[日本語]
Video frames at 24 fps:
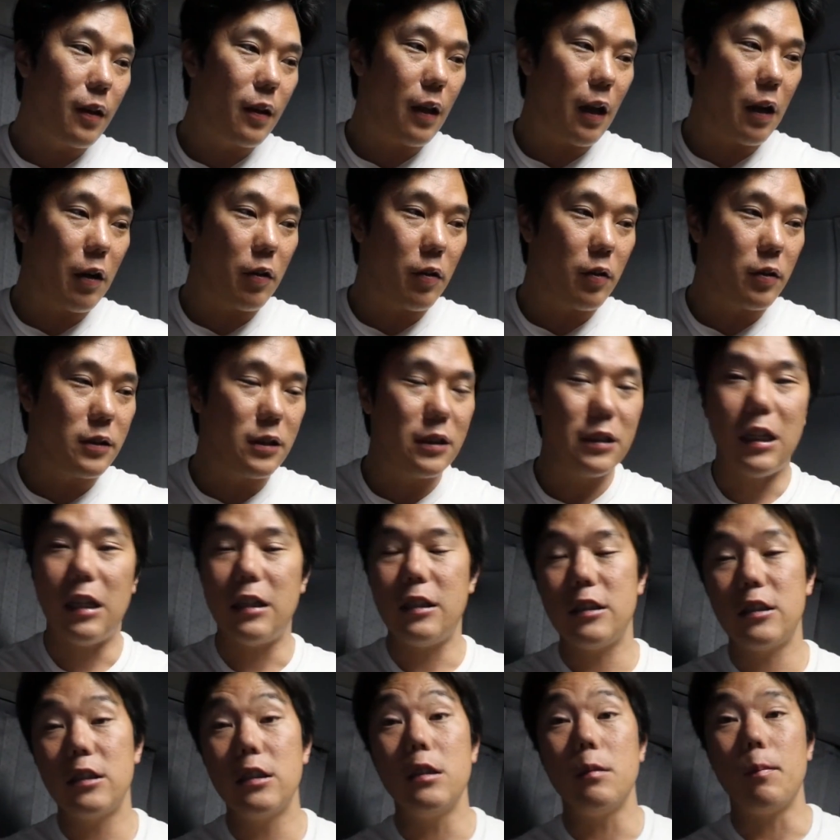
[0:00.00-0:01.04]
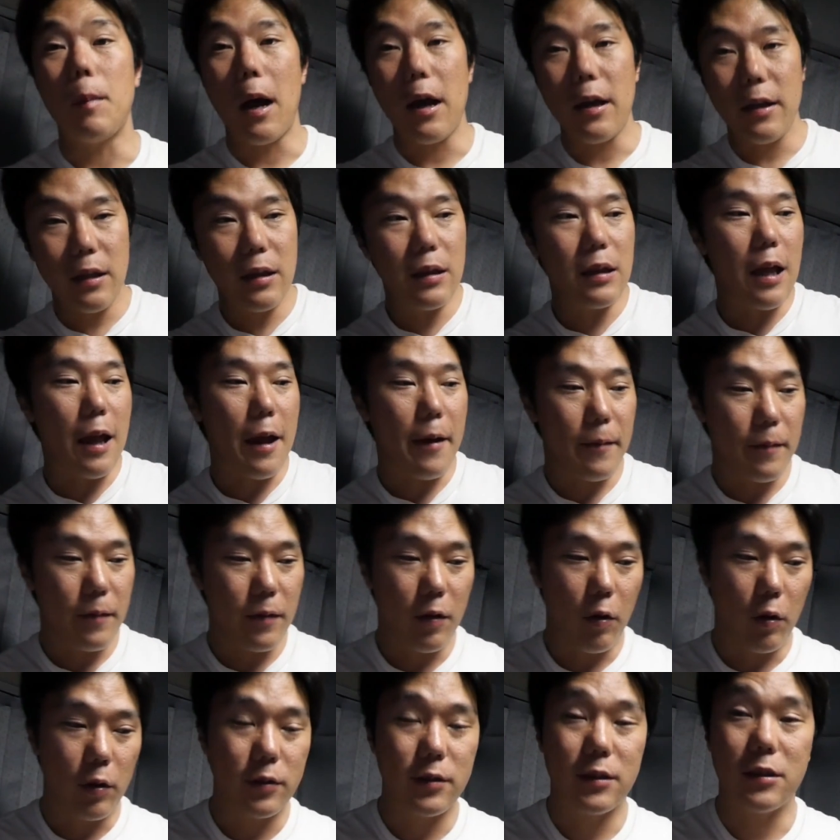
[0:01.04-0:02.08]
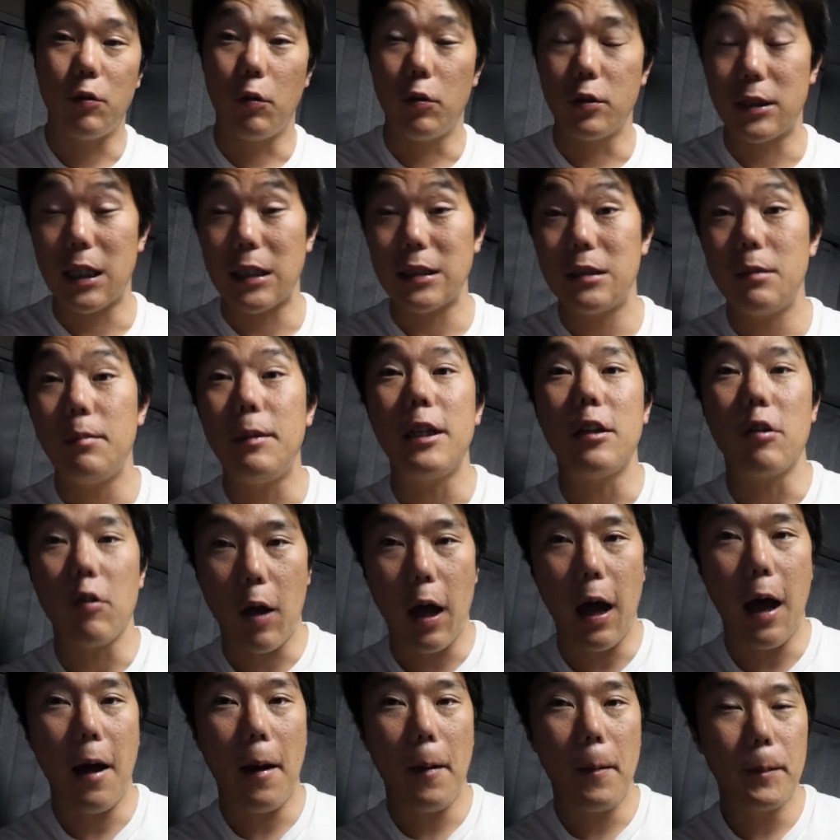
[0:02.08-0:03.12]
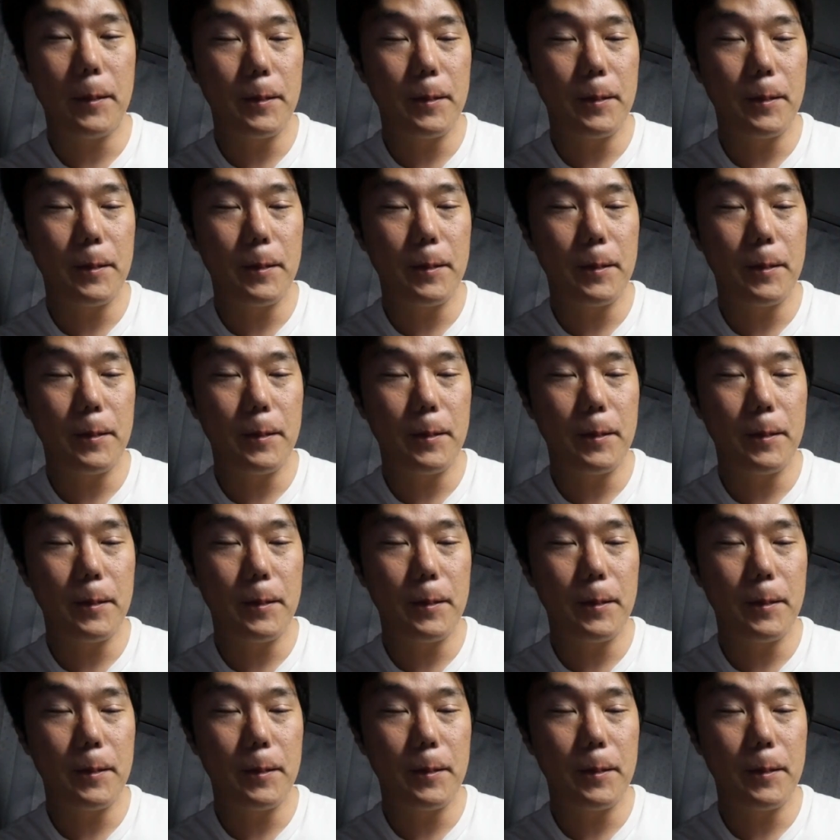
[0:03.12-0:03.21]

あの事前にスーパー行ってお刺身とか